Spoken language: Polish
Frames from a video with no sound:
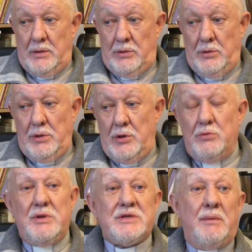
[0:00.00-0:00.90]
No i
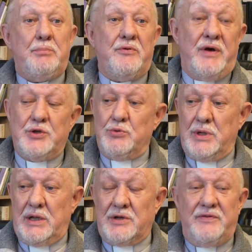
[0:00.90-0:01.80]
on mnie zaprowadził
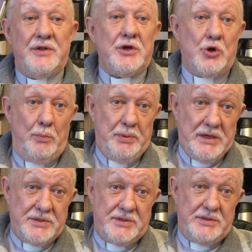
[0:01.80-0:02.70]
na tak zwany
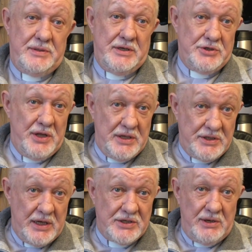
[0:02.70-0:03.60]
kopiec, nasza
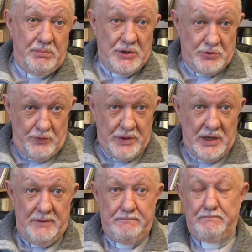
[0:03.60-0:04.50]
najstarsza
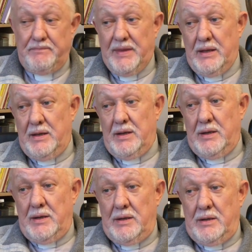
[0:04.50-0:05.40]
placówka.
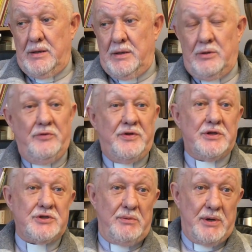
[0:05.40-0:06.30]
No i
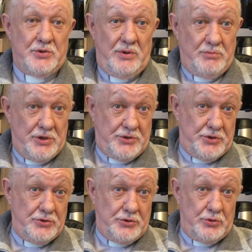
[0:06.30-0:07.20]
wtedy zobaczyłem, że
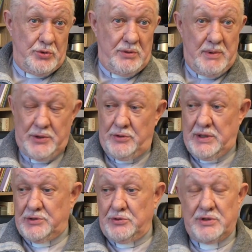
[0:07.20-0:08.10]
ksiądz, który ma do
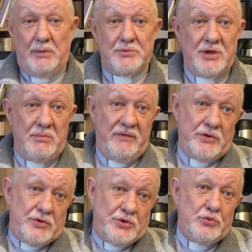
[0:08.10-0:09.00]
nas coś tam
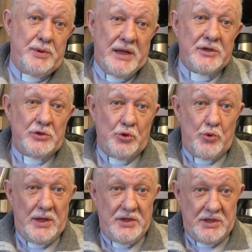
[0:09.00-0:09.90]
przemawiać, jest ubrany
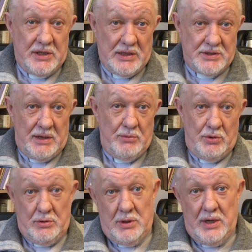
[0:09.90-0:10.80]
dokładnie tak
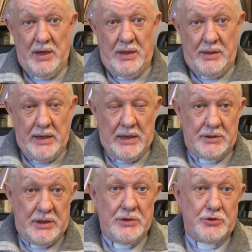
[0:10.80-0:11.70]
samo, jak
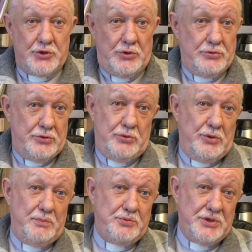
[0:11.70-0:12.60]
ten ksiądz,
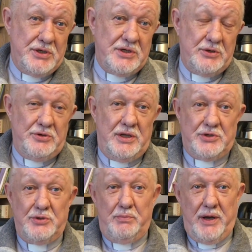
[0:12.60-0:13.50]
który przyjeżdża do
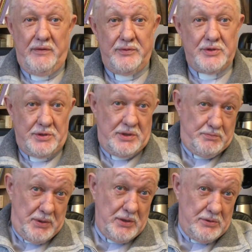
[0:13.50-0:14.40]
naszej parafii, czyli
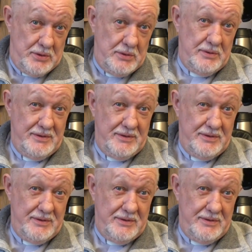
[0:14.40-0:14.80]
jest palotyn.